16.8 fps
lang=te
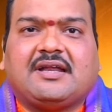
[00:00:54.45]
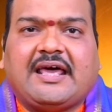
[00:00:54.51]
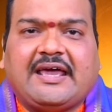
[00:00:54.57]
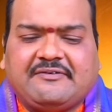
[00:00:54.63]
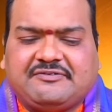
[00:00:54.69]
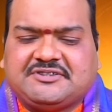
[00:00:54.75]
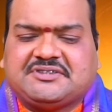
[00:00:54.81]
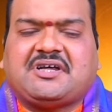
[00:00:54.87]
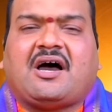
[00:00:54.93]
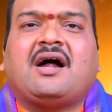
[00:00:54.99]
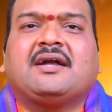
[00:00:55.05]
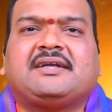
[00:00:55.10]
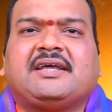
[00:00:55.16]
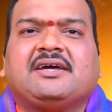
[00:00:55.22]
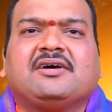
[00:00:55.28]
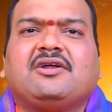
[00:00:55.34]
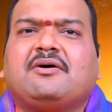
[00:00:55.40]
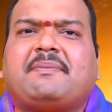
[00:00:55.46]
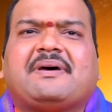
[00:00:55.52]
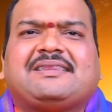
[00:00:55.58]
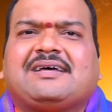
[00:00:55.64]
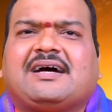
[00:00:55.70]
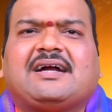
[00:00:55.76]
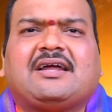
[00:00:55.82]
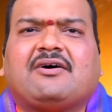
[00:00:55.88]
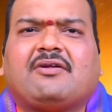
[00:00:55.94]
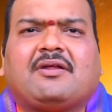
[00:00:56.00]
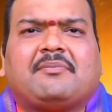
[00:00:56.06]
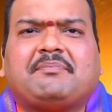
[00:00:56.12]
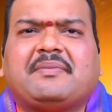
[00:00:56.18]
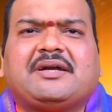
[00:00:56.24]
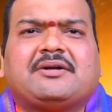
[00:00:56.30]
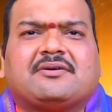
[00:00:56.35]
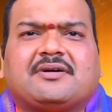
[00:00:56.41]
లైఫ్ స్టార్టింగ్లో పెద్దగా
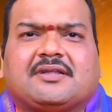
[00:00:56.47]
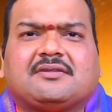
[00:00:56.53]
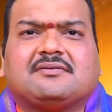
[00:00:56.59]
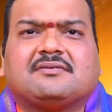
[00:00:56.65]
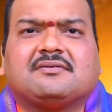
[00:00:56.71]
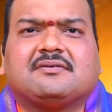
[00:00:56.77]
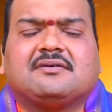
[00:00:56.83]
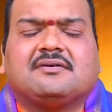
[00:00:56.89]
డెవలప్మెంట్ ఉండదు